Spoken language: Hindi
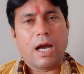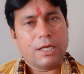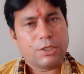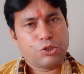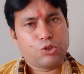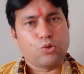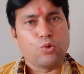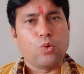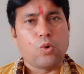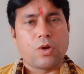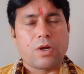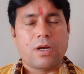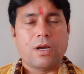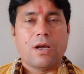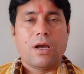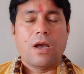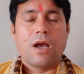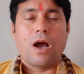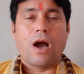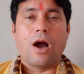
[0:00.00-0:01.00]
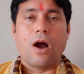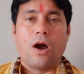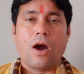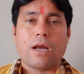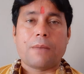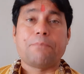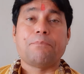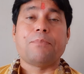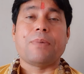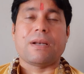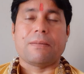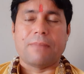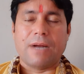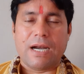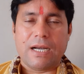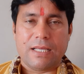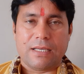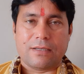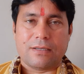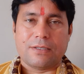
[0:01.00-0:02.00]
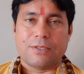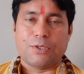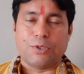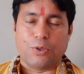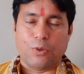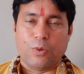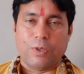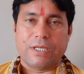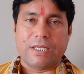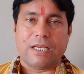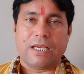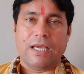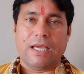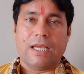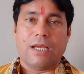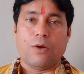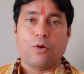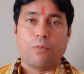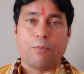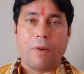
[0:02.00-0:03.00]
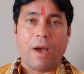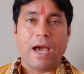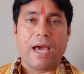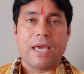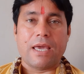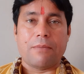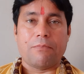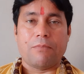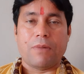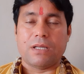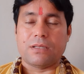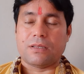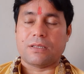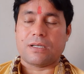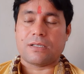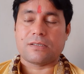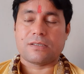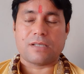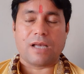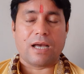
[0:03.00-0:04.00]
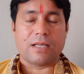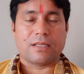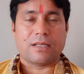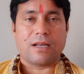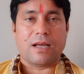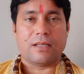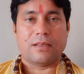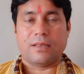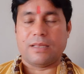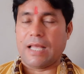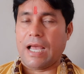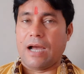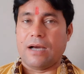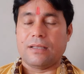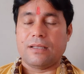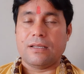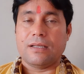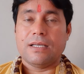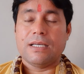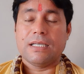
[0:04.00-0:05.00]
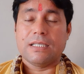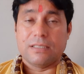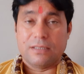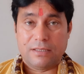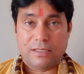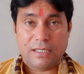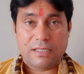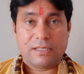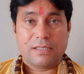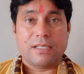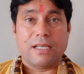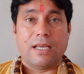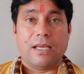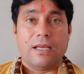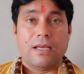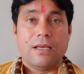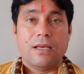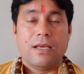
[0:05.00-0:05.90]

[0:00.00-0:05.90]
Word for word: अचूक और प्रमाणिक टोटके उपाय मंत्र साधना इत्यादि जिससे